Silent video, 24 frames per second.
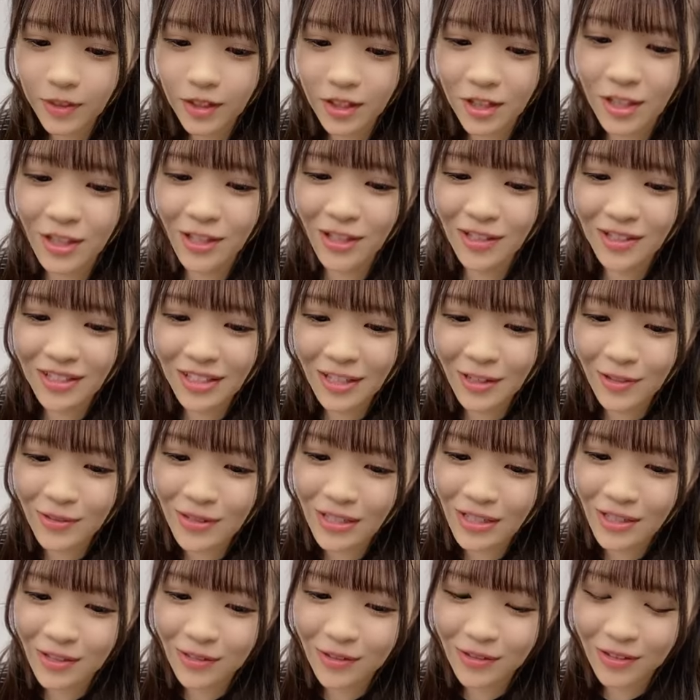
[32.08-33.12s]
急に言わ
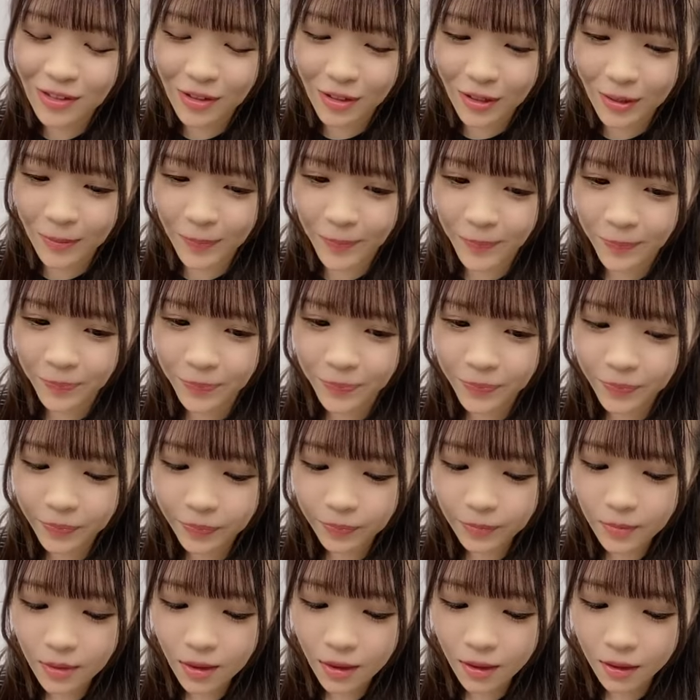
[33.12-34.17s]
れるっていうか
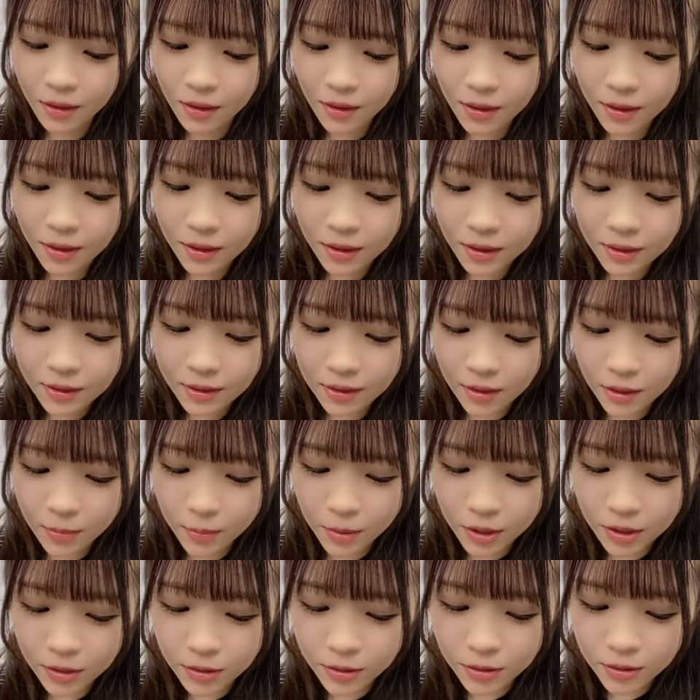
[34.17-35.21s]
ね
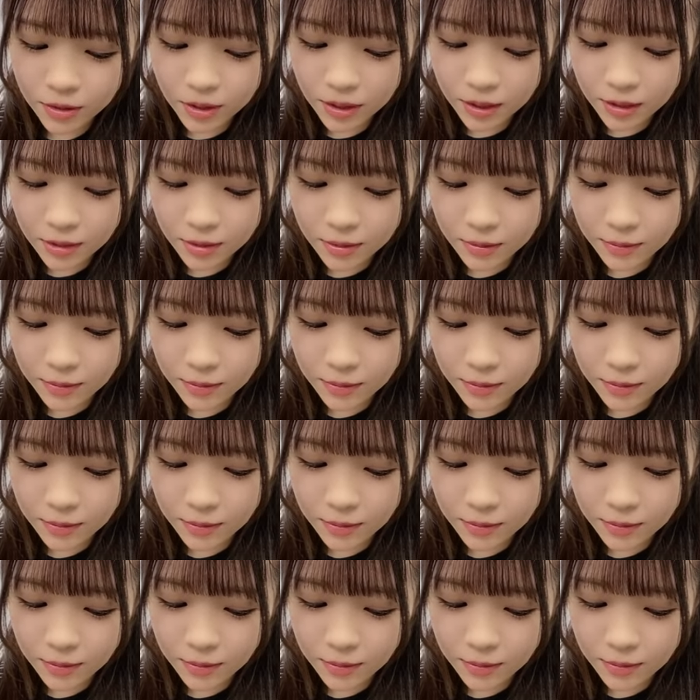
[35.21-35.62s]
びっくり